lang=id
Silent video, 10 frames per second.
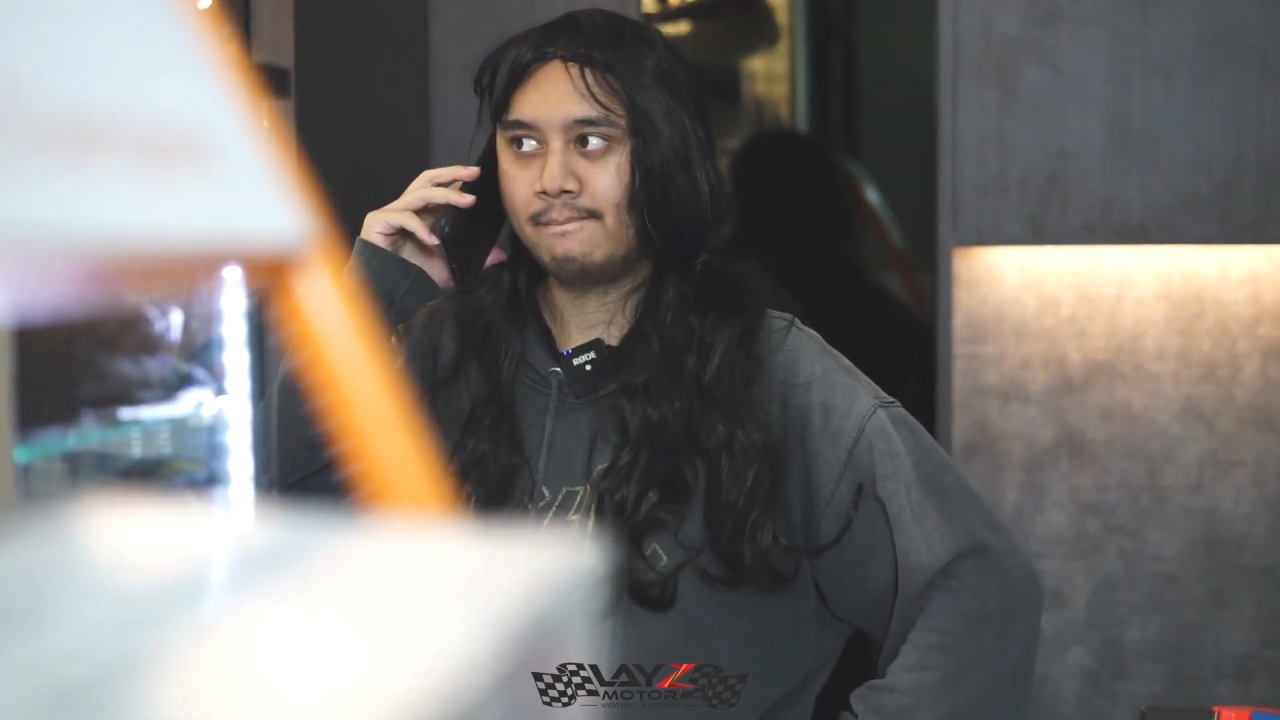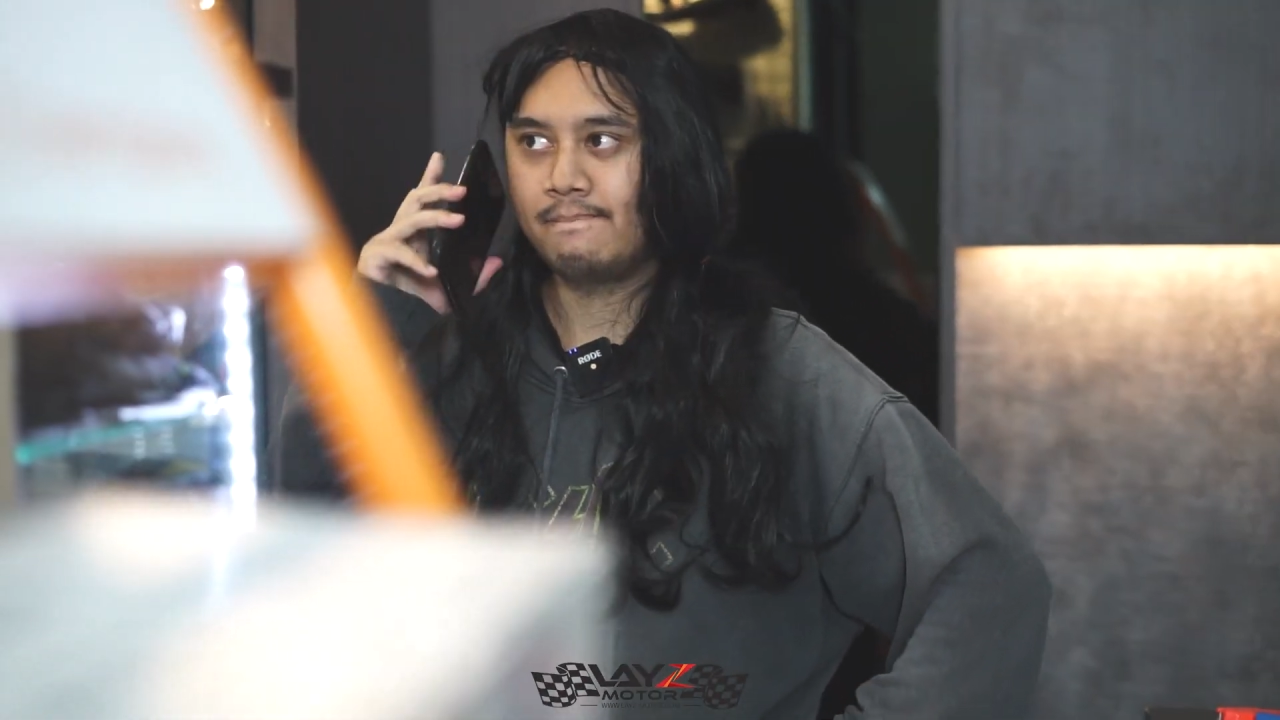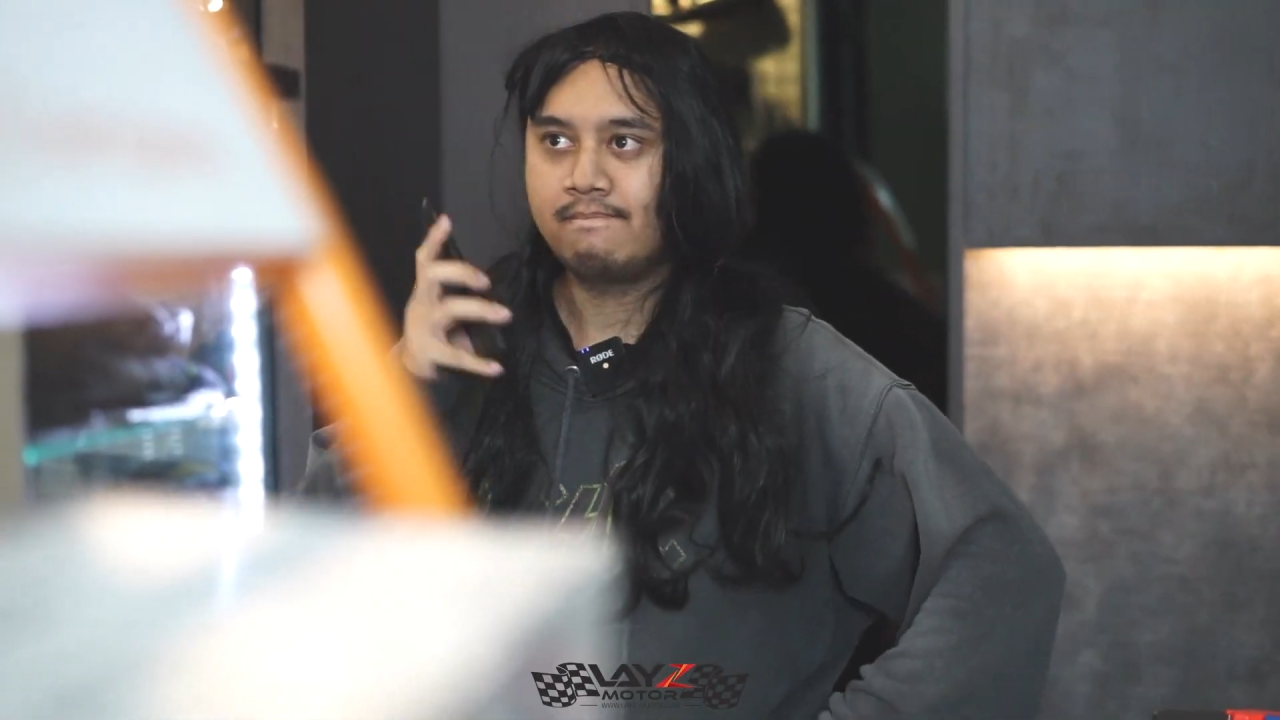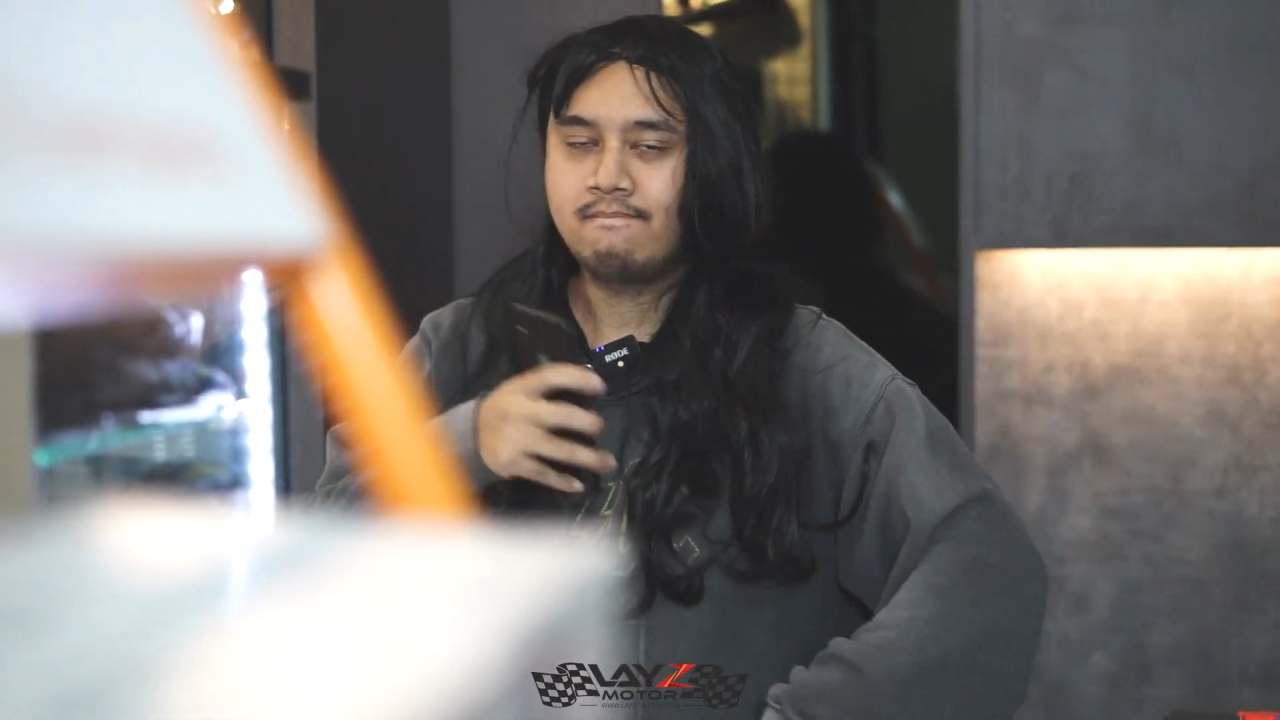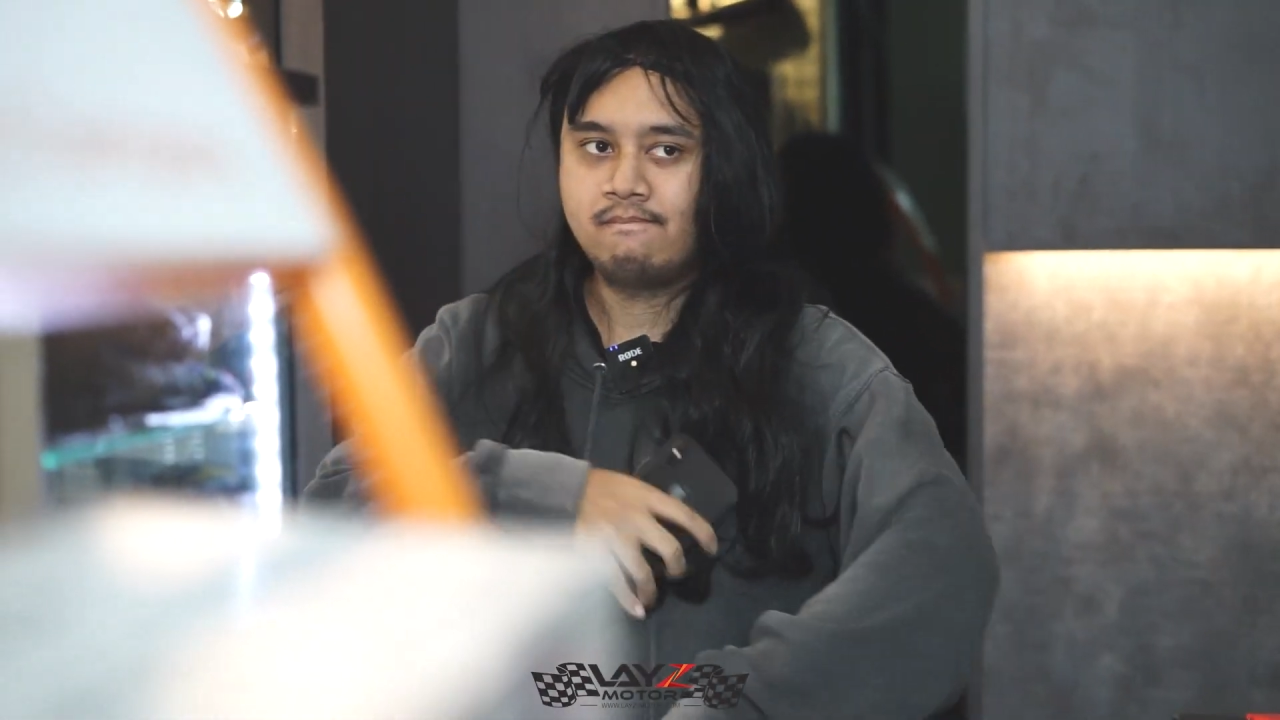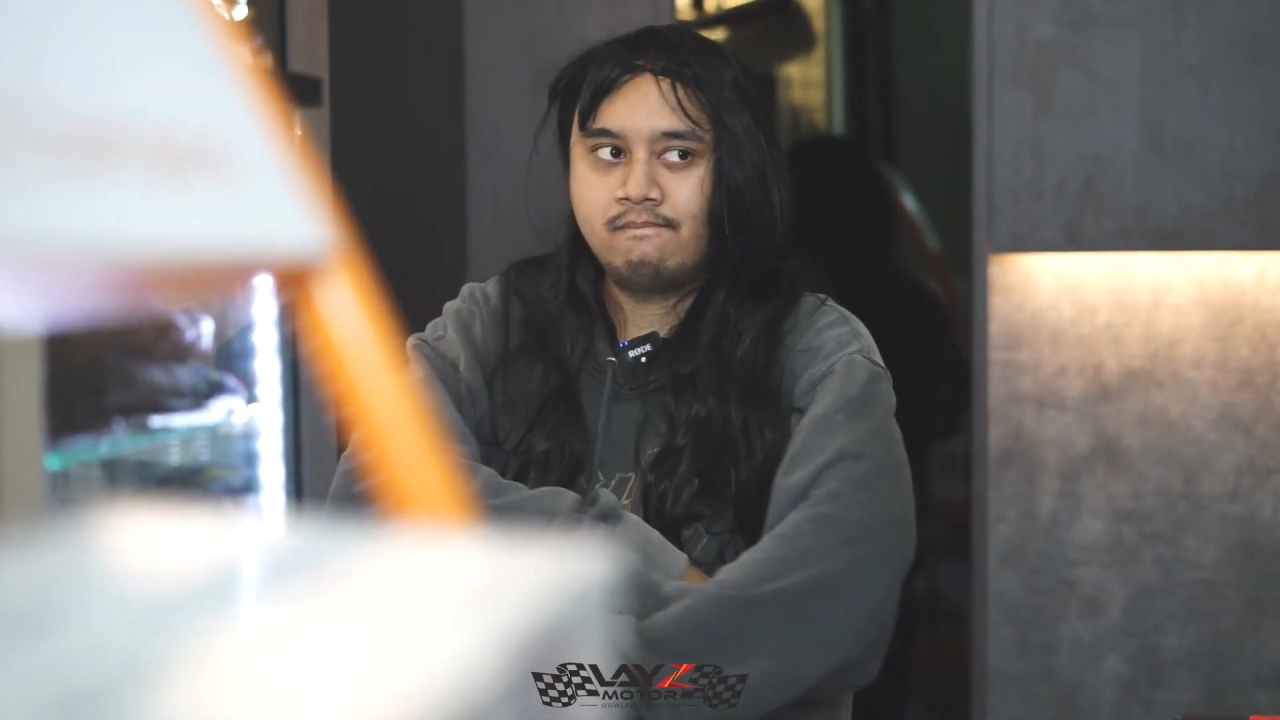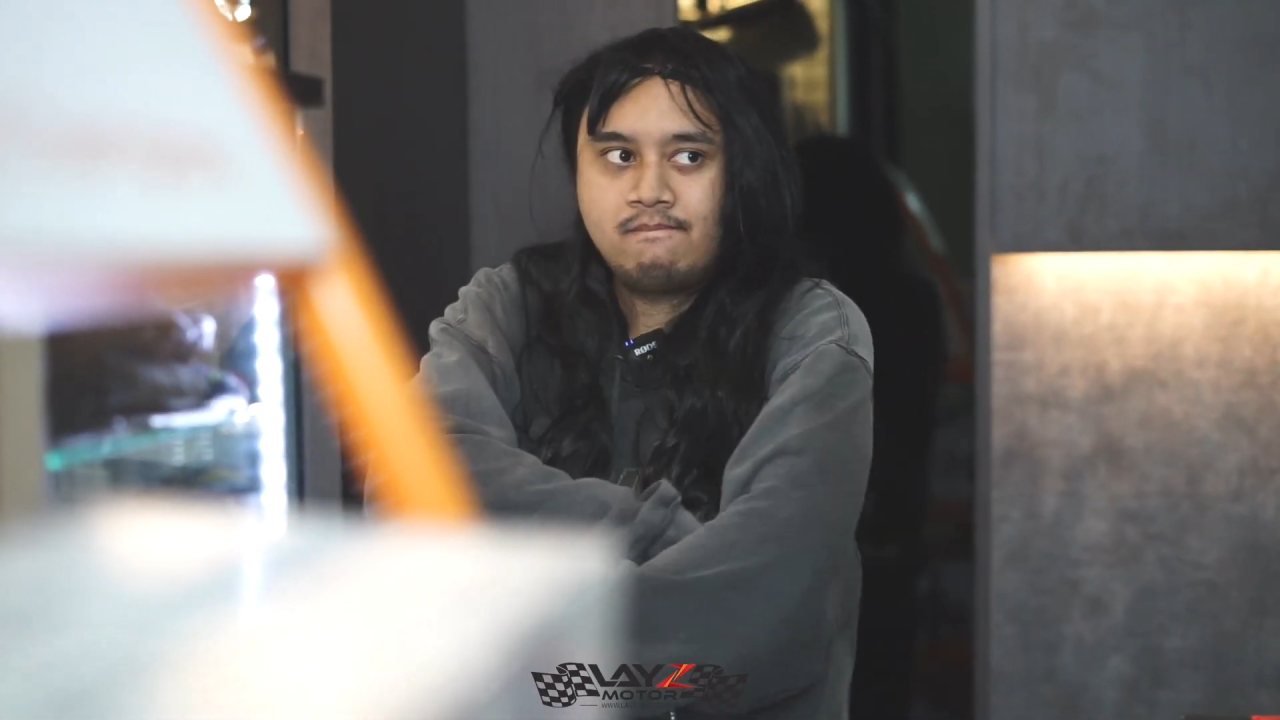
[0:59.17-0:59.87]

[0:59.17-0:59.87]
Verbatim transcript: banget sih.